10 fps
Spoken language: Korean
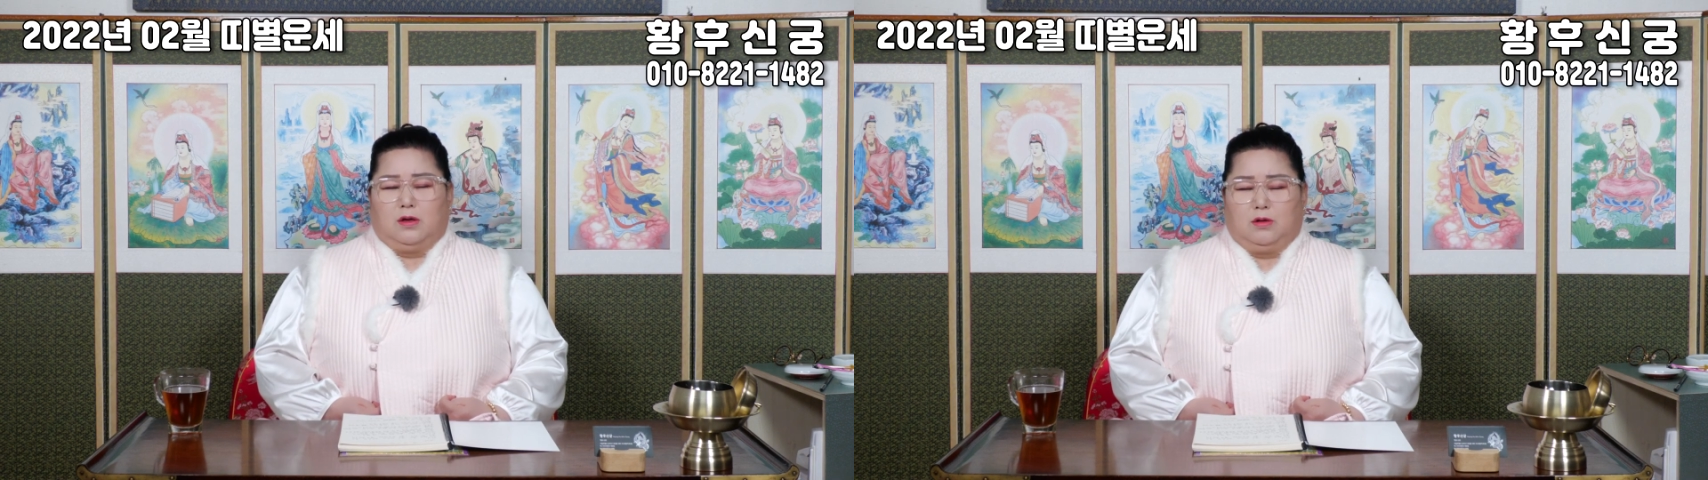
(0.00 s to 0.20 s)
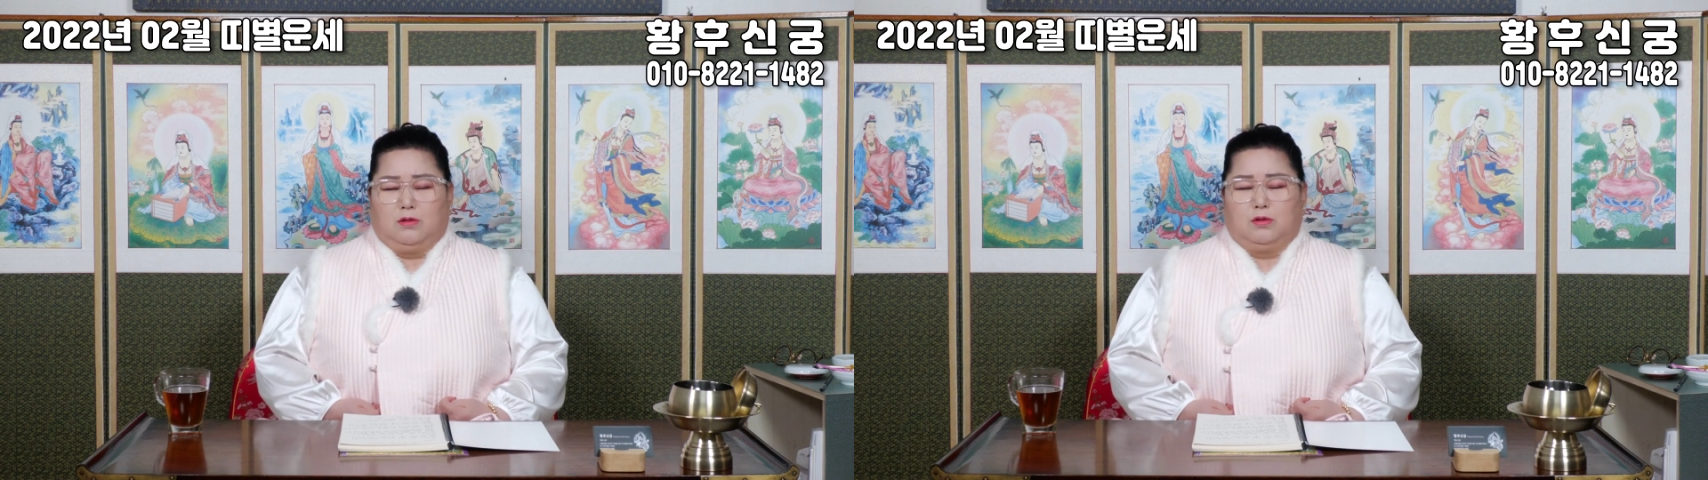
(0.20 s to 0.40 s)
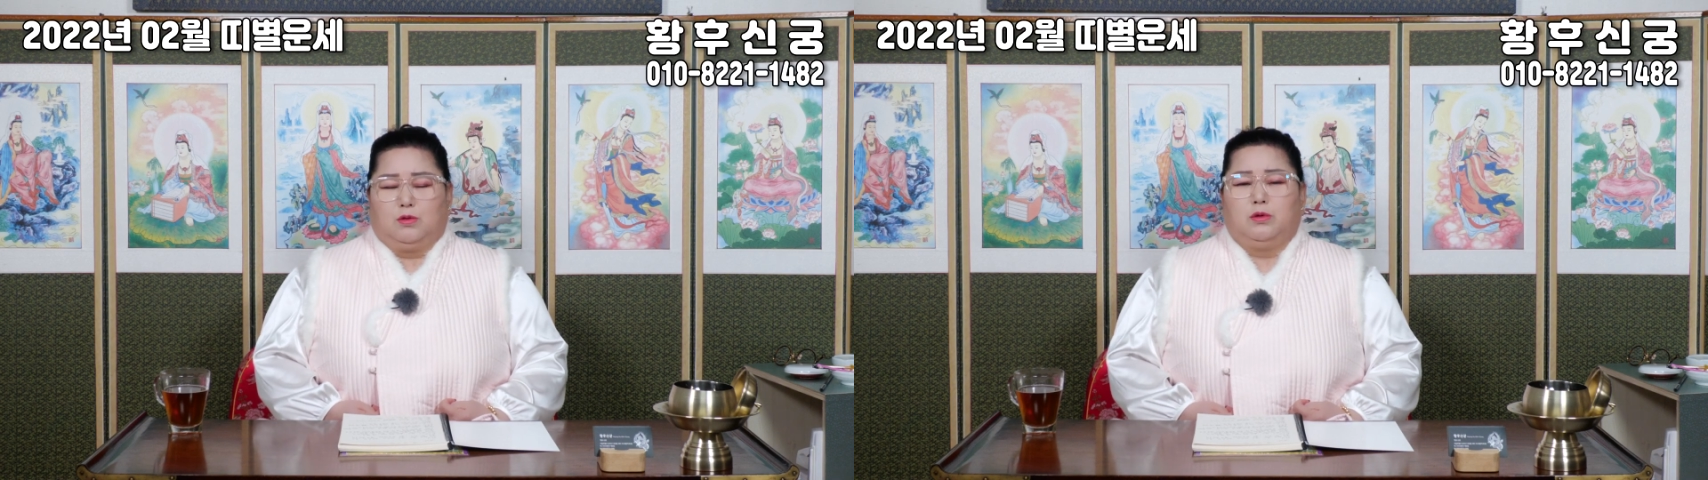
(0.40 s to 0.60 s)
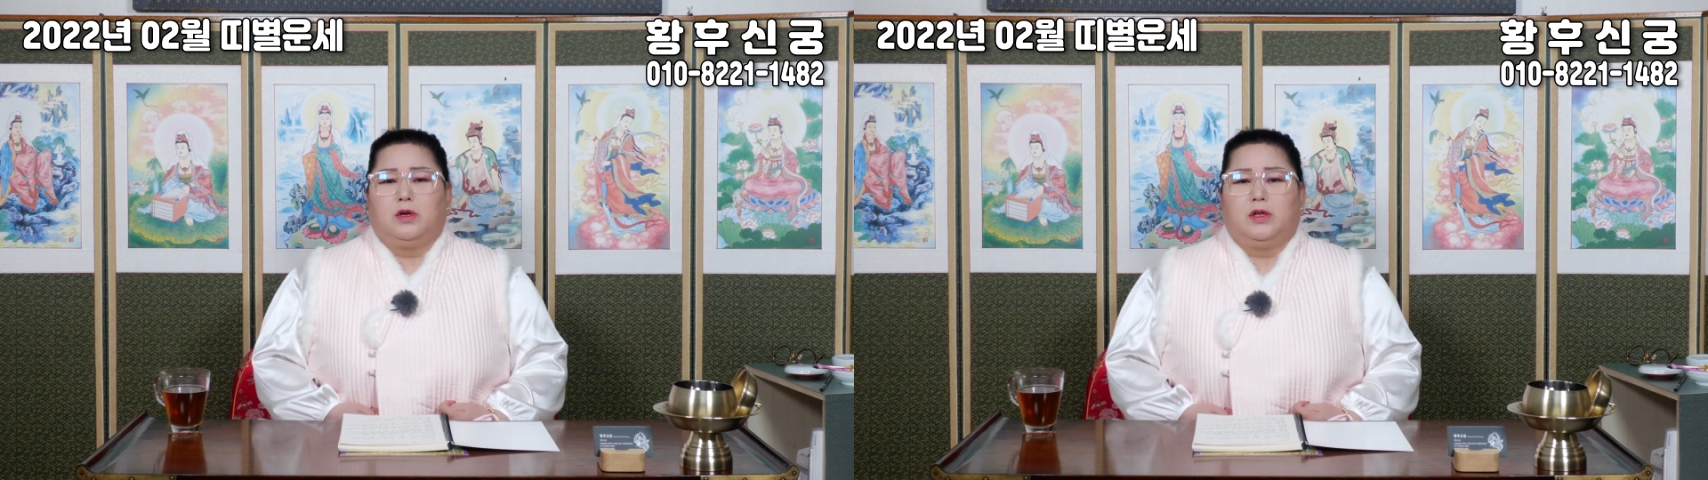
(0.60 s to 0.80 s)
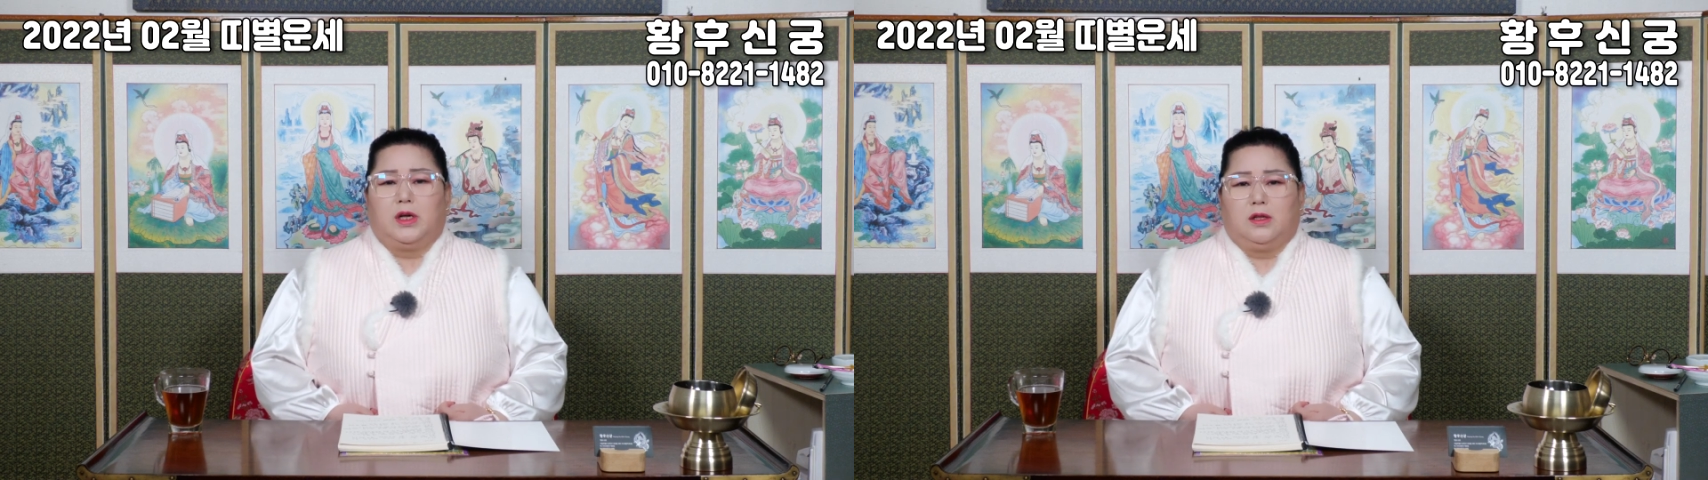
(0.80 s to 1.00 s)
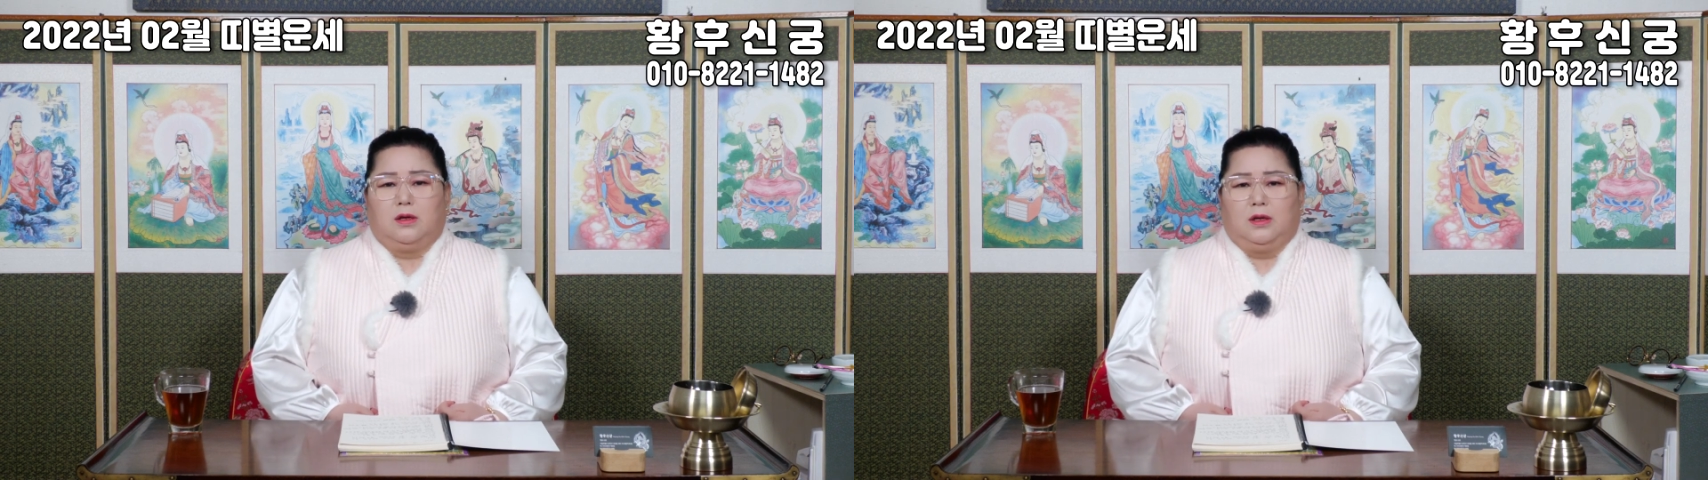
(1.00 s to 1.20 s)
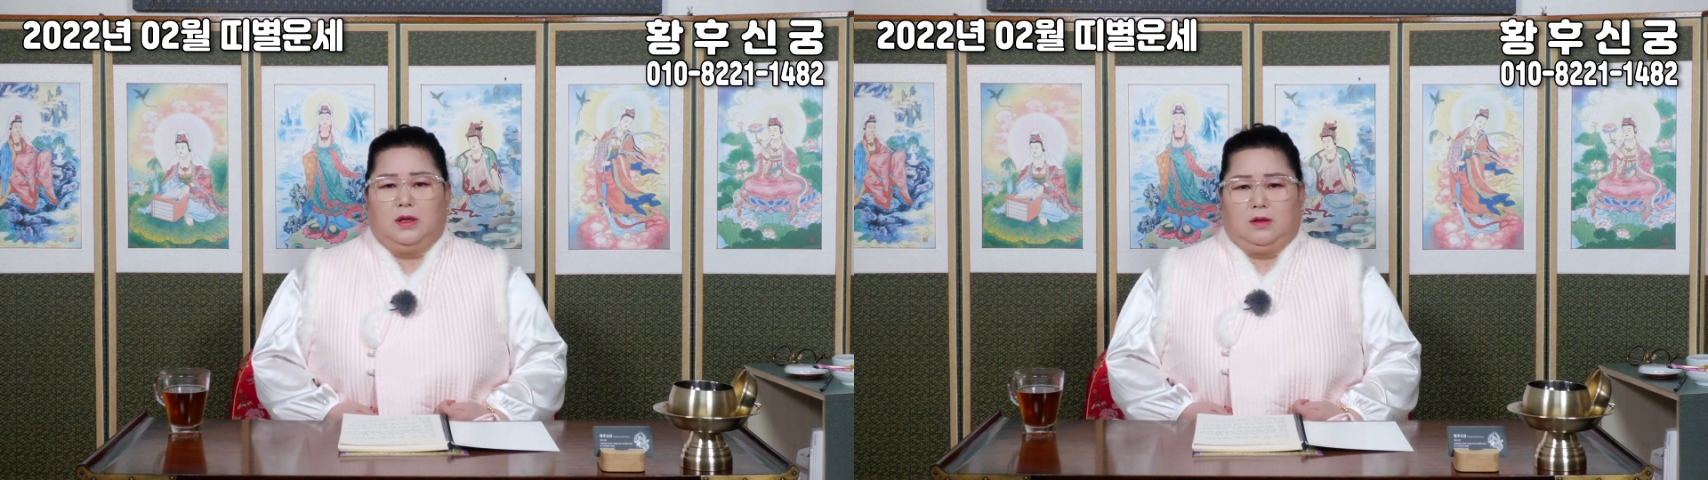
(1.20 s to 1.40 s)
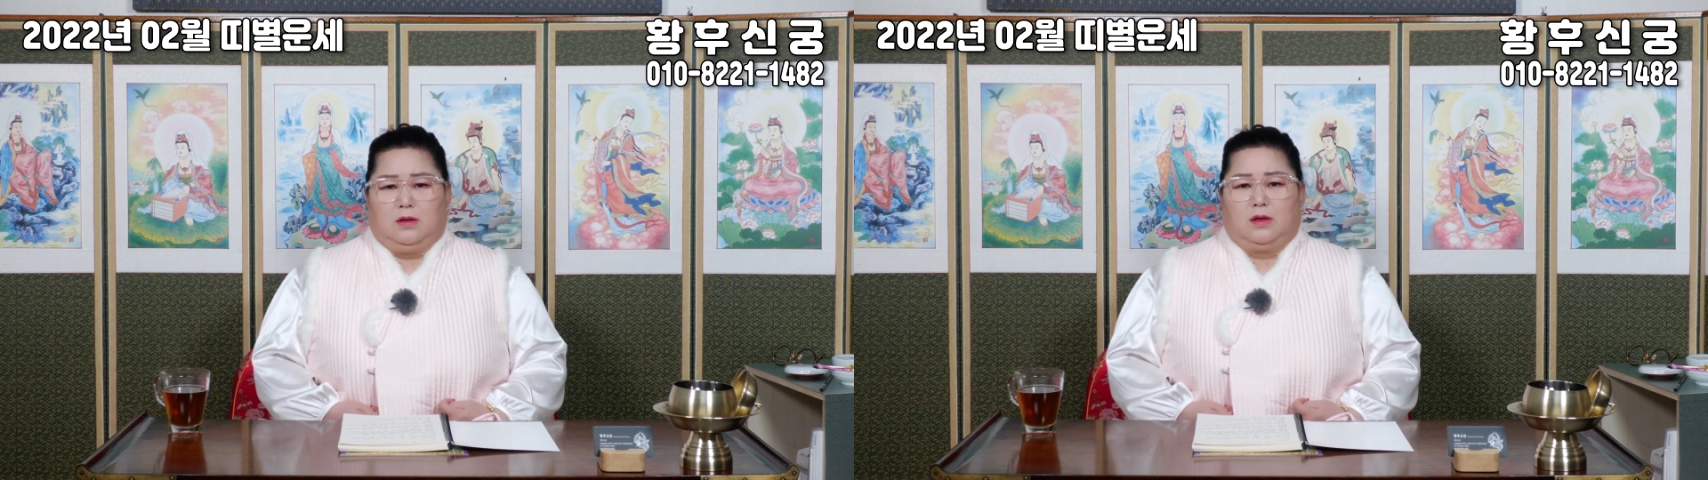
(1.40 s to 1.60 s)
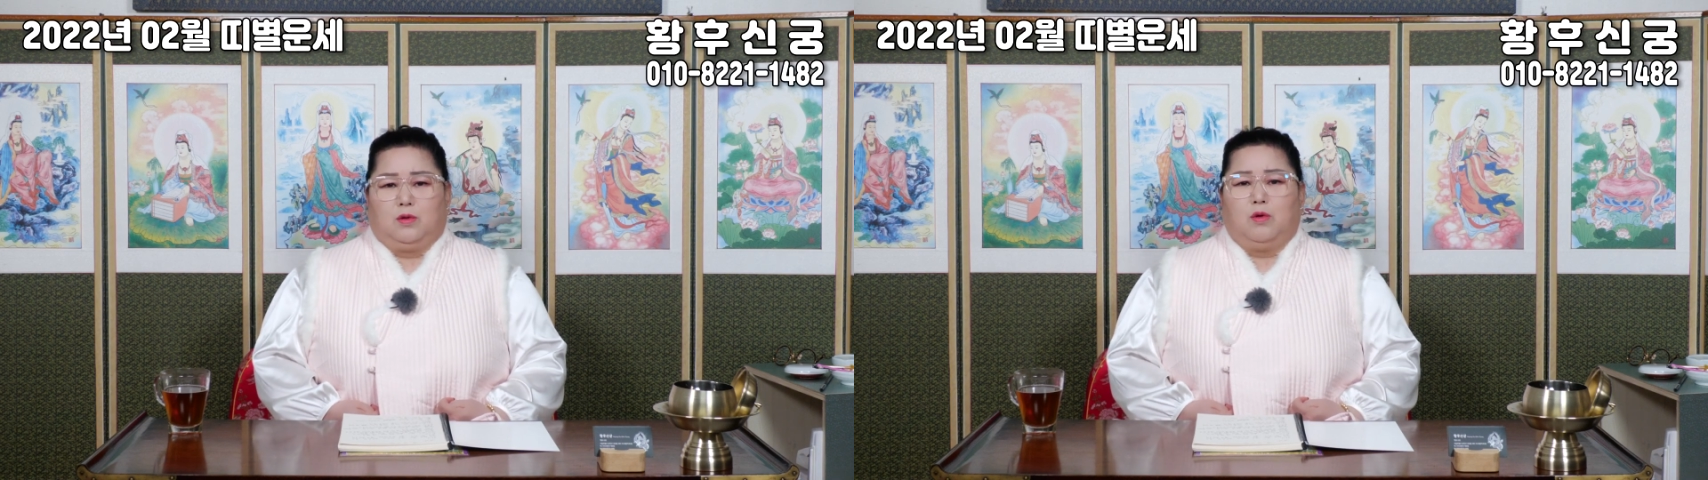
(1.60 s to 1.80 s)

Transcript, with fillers: 그도 노년에는